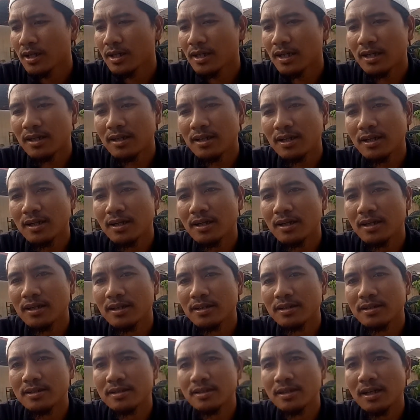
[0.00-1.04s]
karena
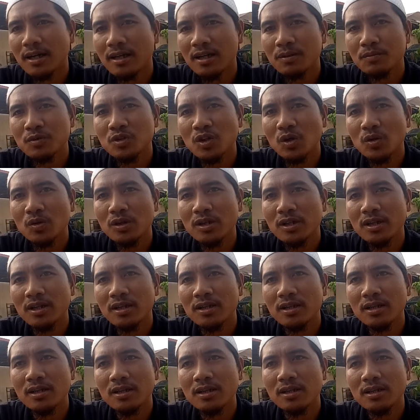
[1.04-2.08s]
di Arab
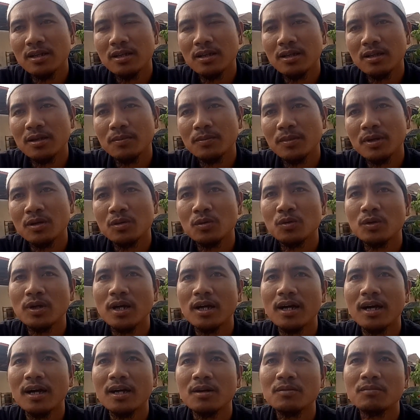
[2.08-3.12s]
Saudi ini
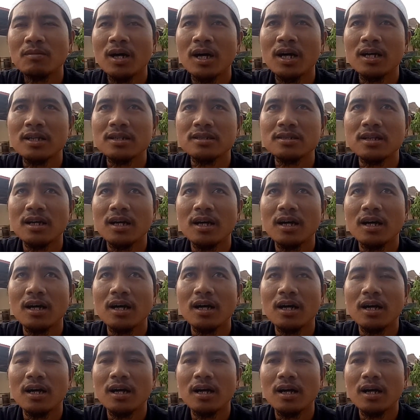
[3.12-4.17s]
menggunakan bahasa
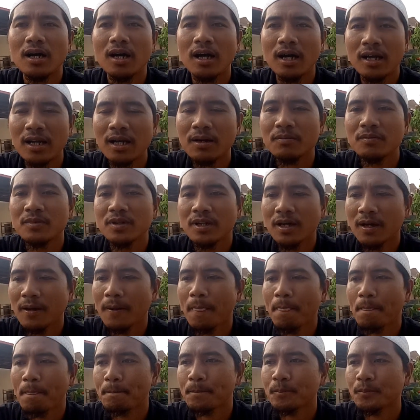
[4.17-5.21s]
Arab ya
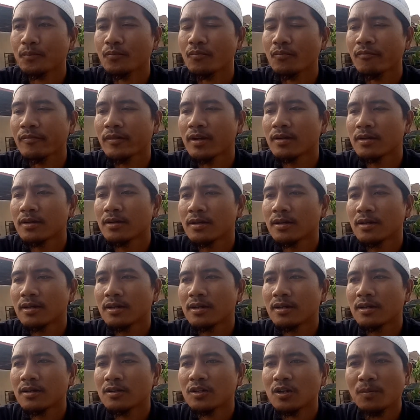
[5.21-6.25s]

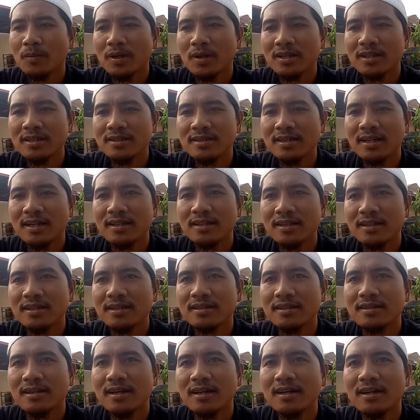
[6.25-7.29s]
otomatis kan
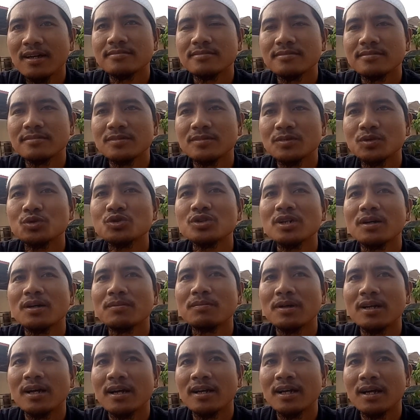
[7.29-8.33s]
kita susah
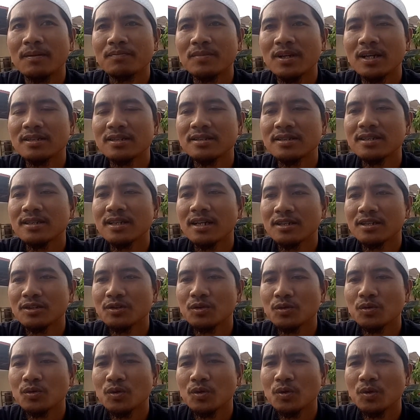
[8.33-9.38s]
beradaptasi ya
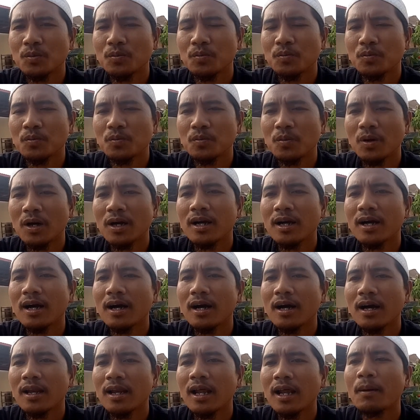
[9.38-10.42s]
cukup
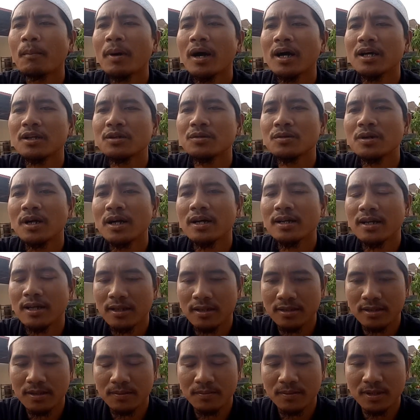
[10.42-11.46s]
agak lama juga
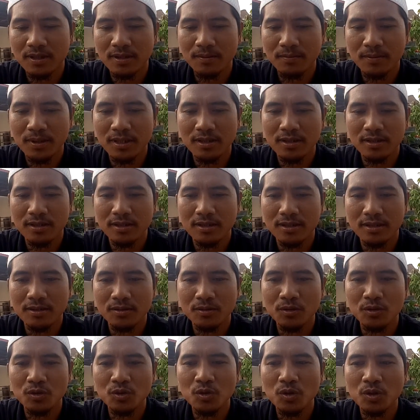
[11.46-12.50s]
ya teman-teman uh,
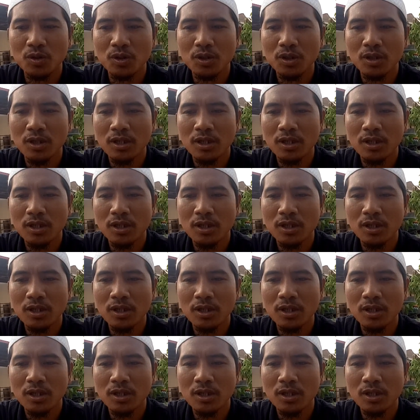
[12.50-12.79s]
untuk